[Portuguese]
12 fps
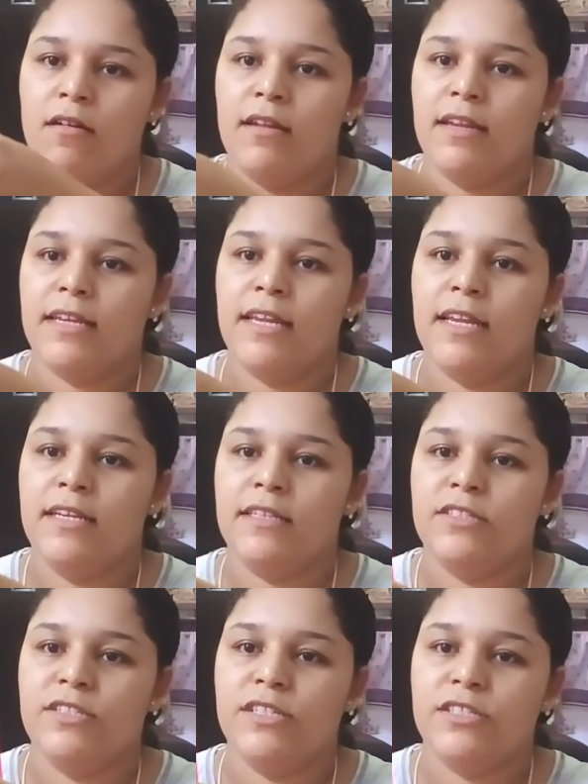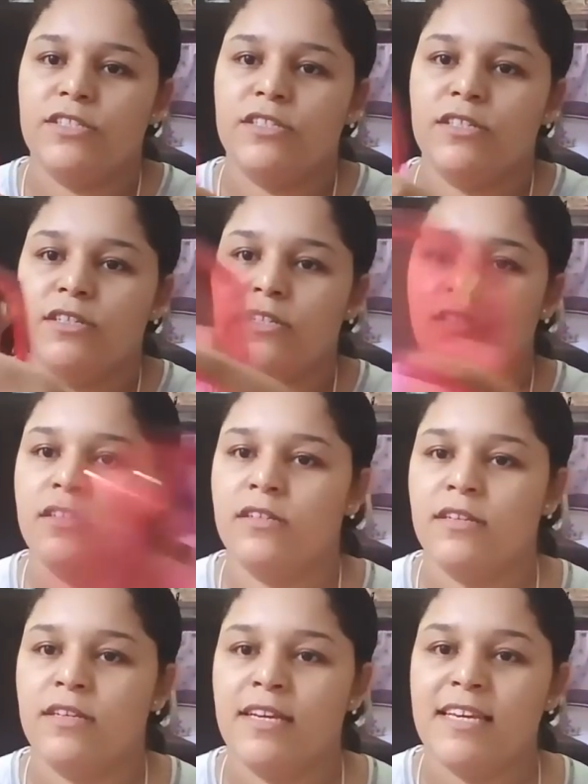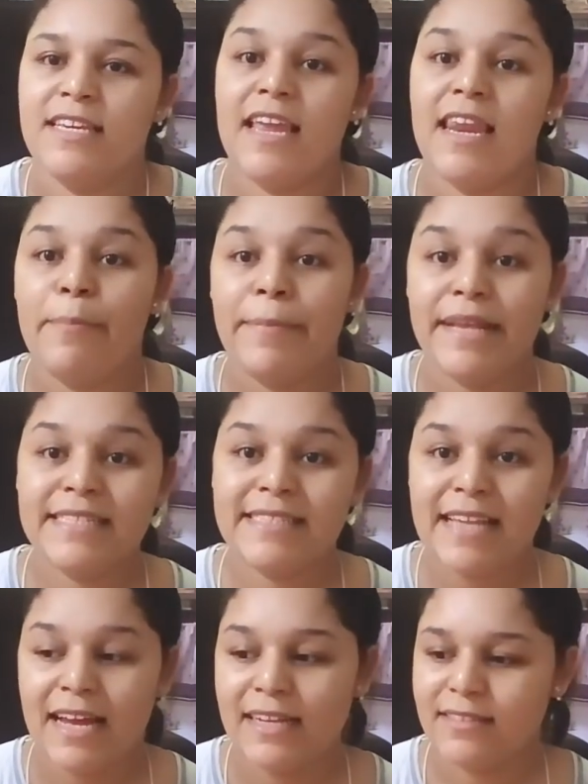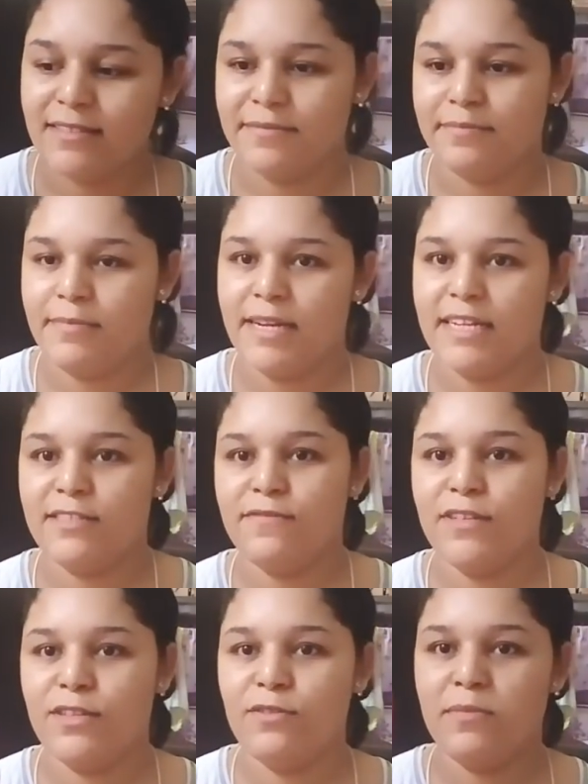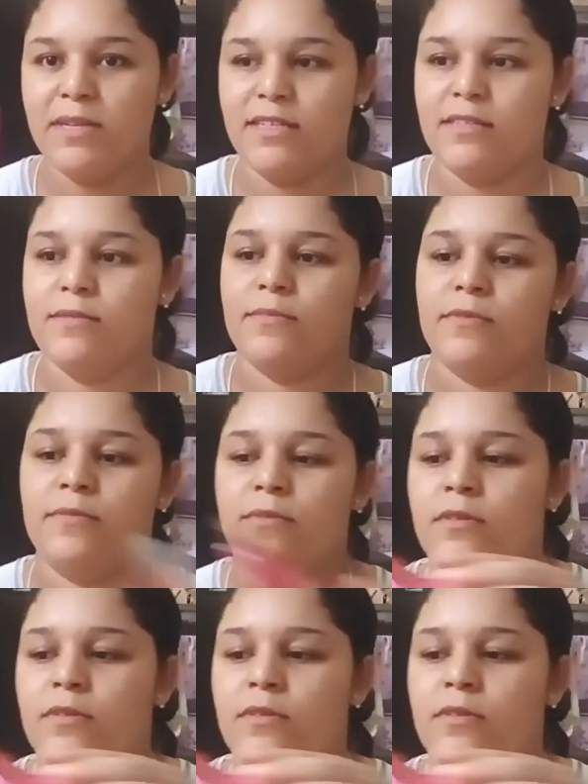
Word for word: Olha que linda, gente. E ela é pesada, parece vidro mesmo.